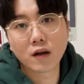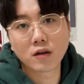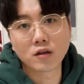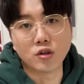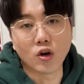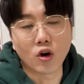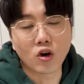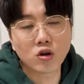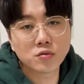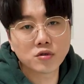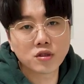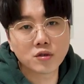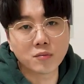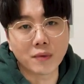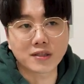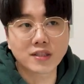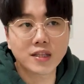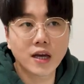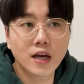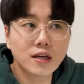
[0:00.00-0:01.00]
그 여러분들
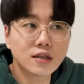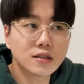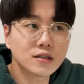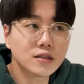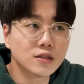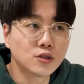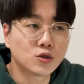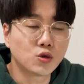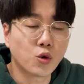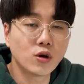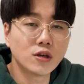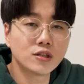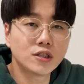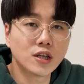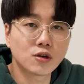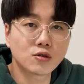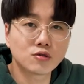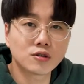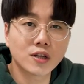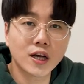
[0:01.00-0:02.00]
막 책을
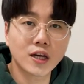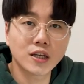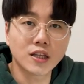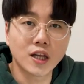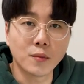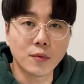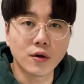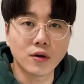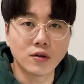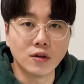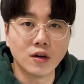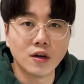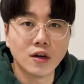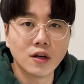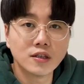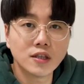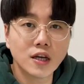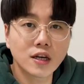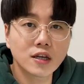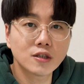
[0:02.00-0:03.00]
종이책으로 사게 되면
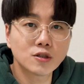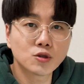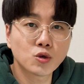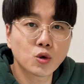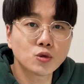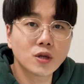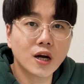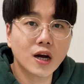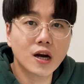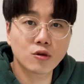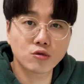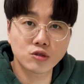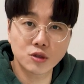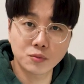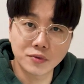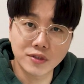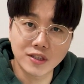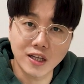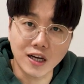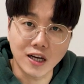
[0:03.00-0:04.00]
책을 소장하고
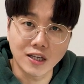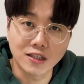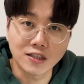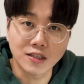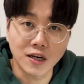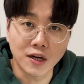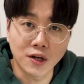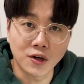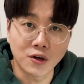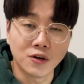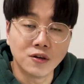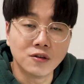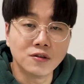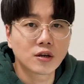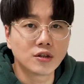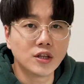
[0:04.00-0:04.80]
싶을 때가 있잖아요.